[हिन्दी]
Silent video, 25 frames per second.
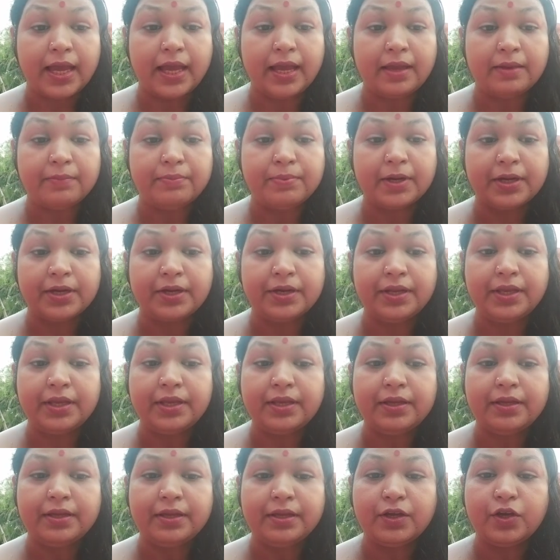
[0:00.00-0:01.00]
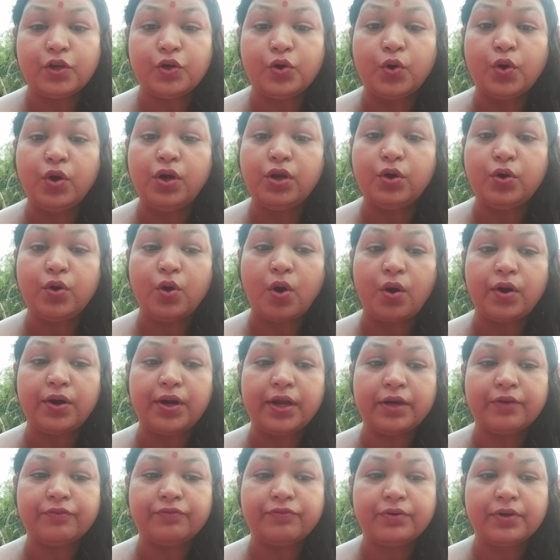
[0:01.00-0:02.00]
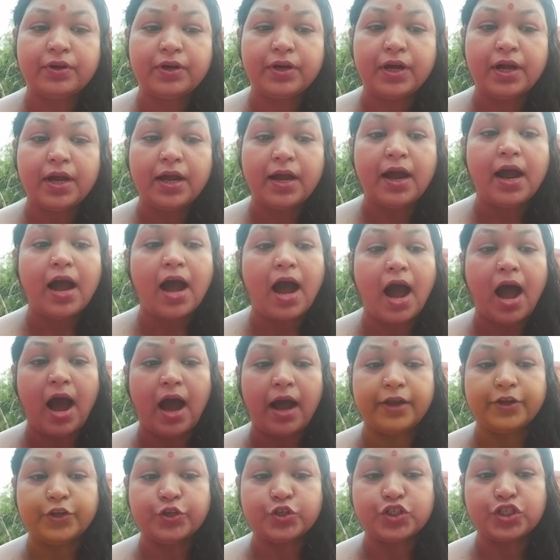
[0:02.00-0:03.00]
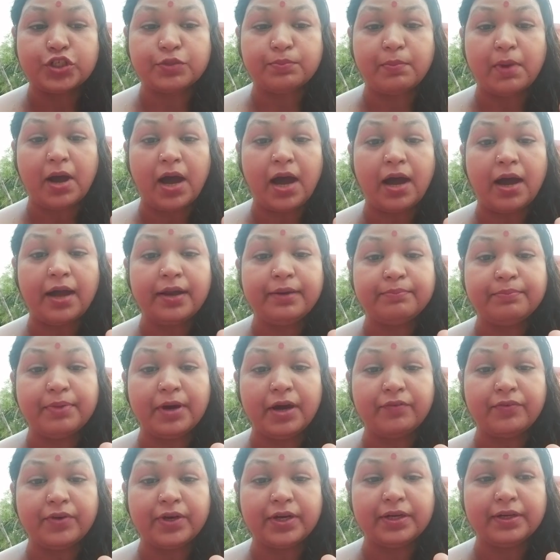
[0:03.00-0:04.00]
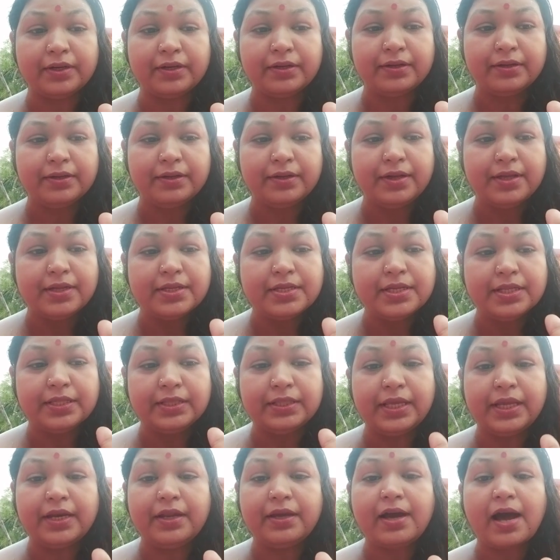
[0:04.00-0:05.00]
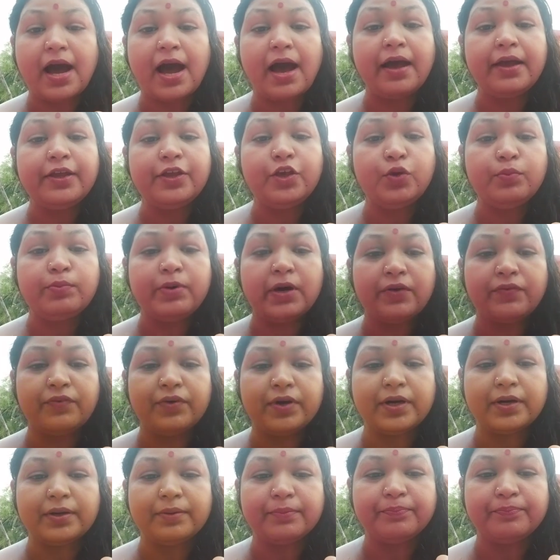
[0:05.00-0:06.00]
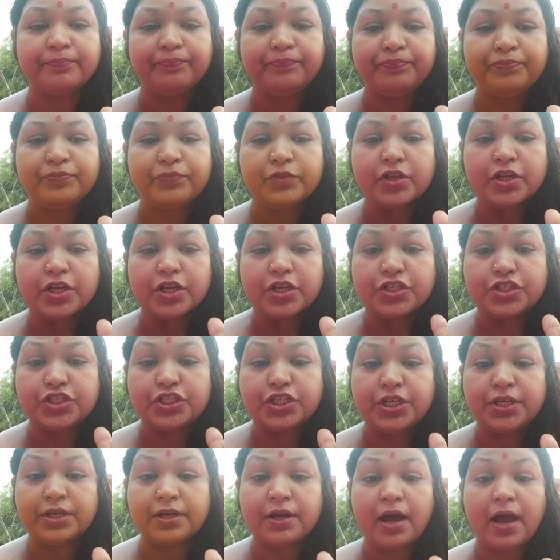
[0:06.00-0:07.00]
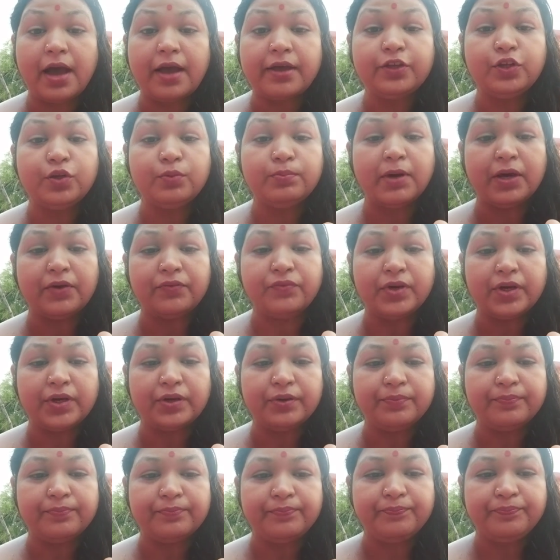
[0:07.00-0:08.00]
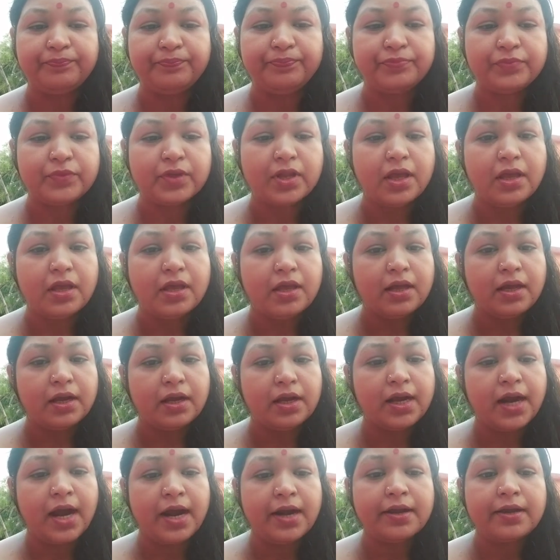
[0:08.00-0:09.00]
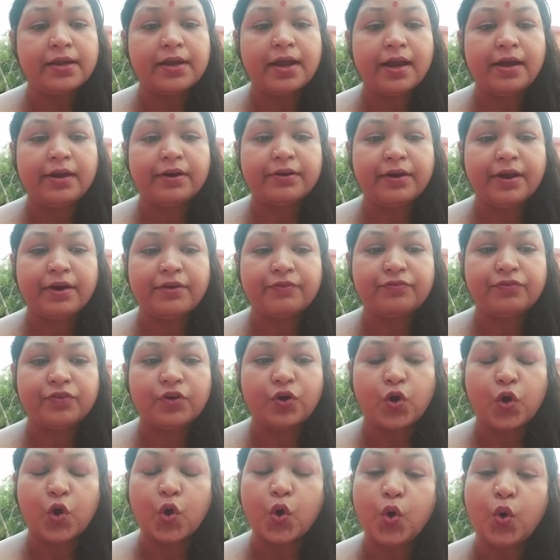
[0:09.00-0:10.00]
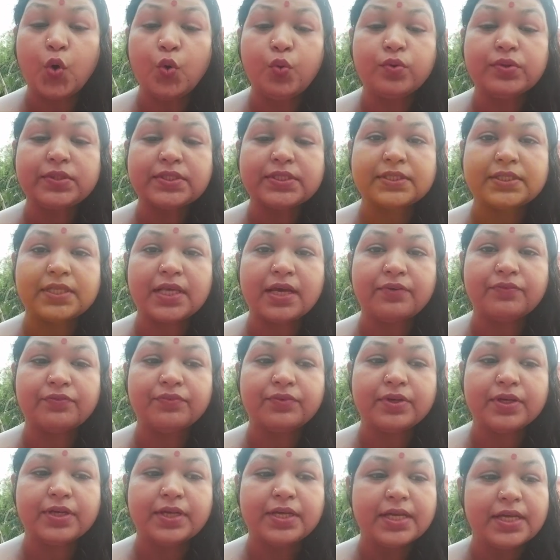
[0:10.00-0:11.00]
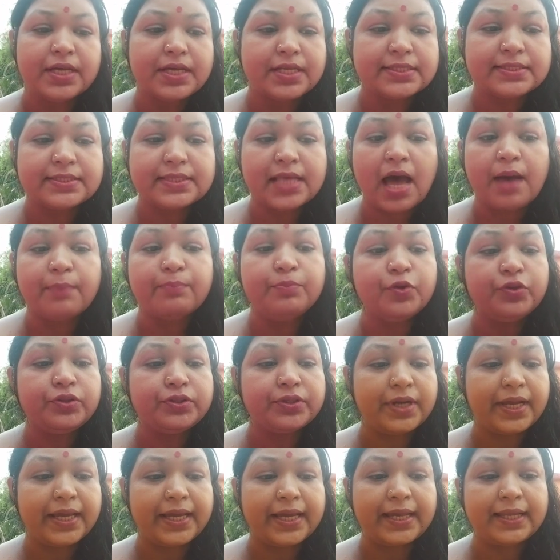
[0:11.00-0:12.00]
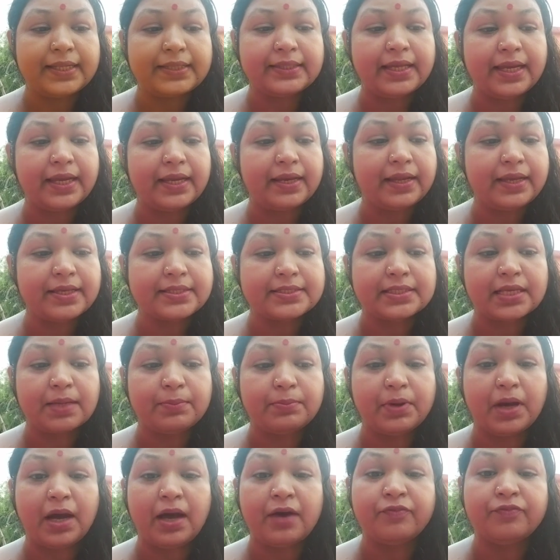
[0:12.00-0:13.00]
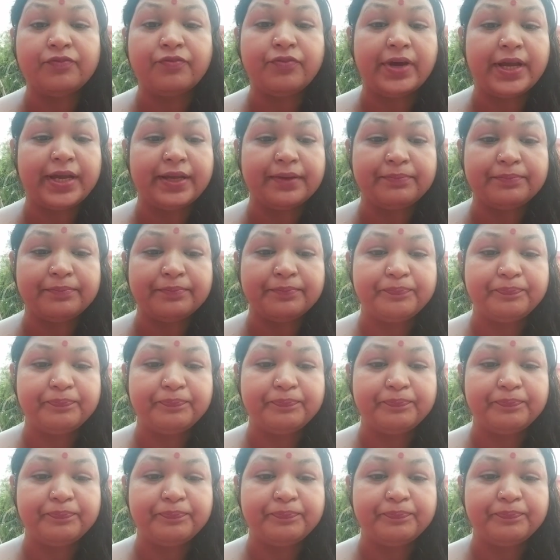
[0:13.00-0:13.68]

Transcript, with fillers: हे बकरी कुल गौरव आयुष्मान भव दीर्घायु भव चिरायु भव कर कलरव हो उत्सव साबुत रहे तेरे सब अव्यय